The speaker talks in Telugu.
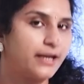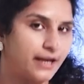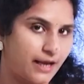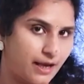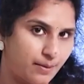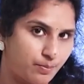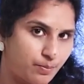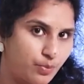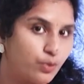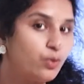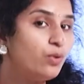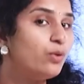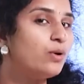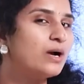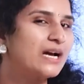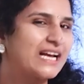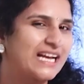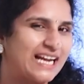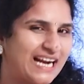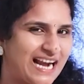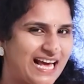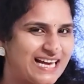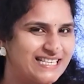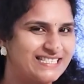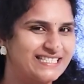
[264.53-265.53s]
రేపు
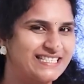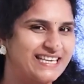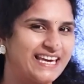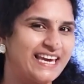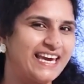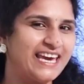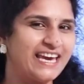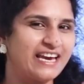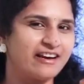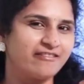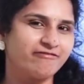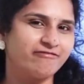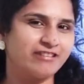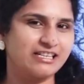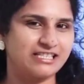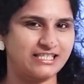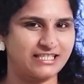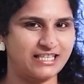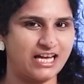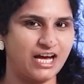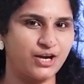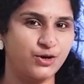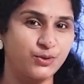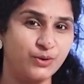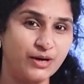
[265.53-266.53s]
క్లాస్కి
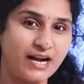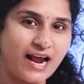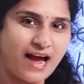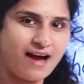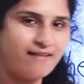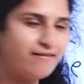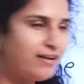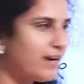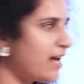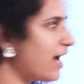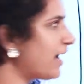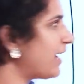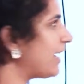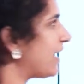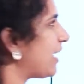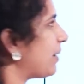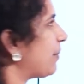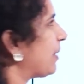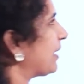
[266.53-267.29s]
వస్తాను రావడాన్ని